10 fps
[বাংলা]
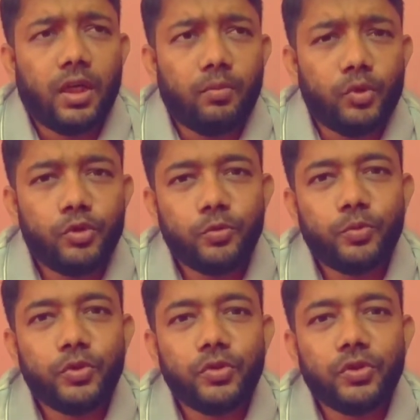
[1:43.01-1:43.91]
মজুদ
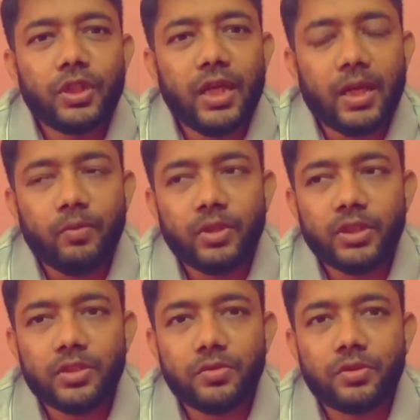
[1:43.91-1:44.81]
পণ্যটা এমন
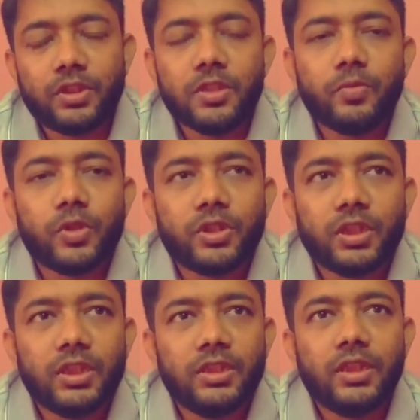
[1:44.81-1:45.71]
একটা যৌক্তিক
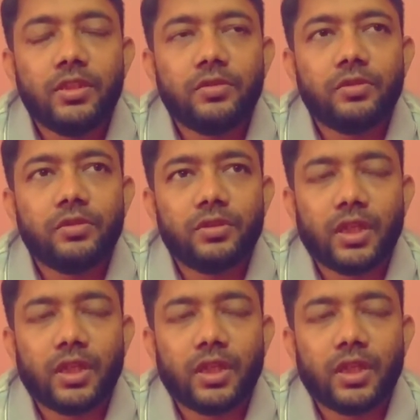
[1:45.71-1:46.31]
পর্যায়ে নির্ধারণ করে